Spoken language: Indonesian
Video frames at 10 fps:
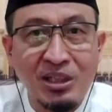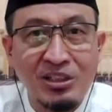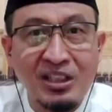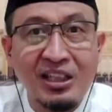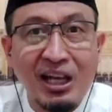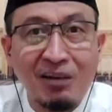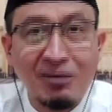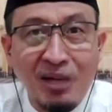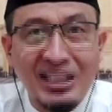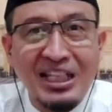bercengkrama
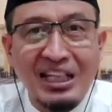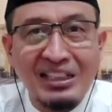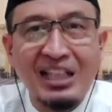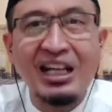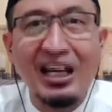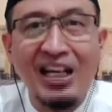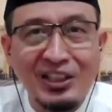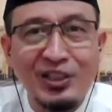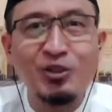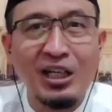di antara ahli
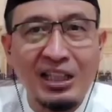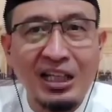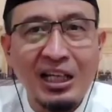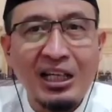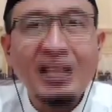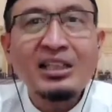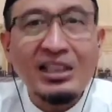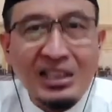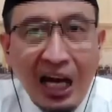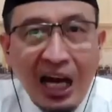keluarga,
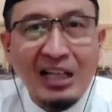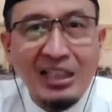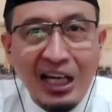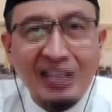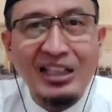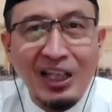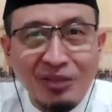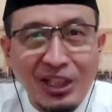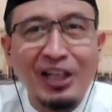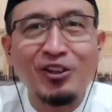tidak ada dalam
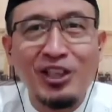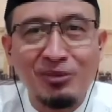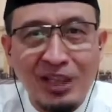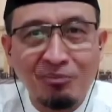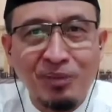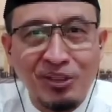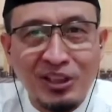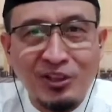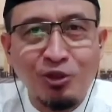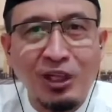tanda kutip ya
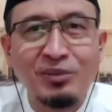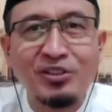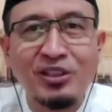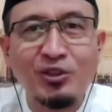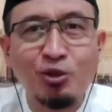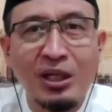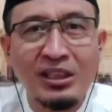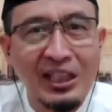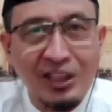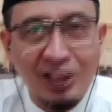perseteruan-perseteruan
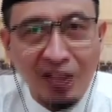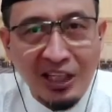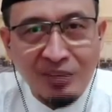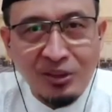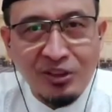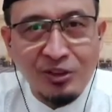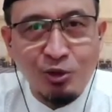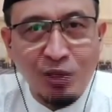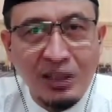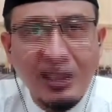karena kalau ada
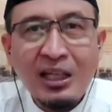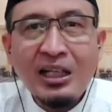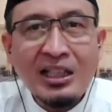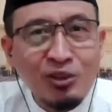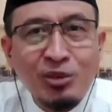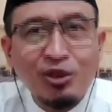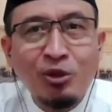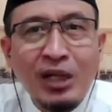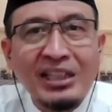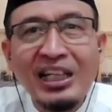perseteruan itu
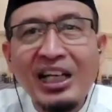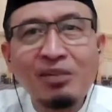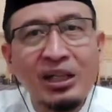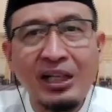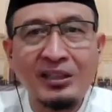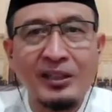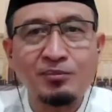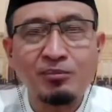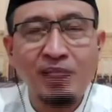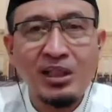berkurang nilai berkahnya
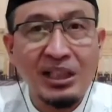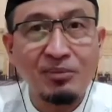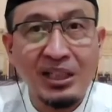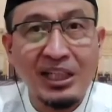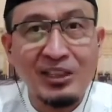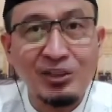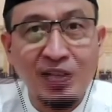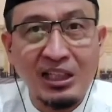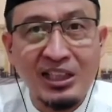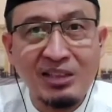dan berkah itu
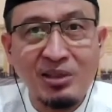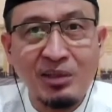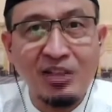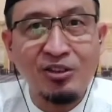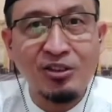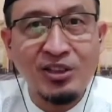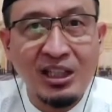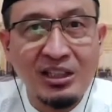kata Imam Al-Ghazali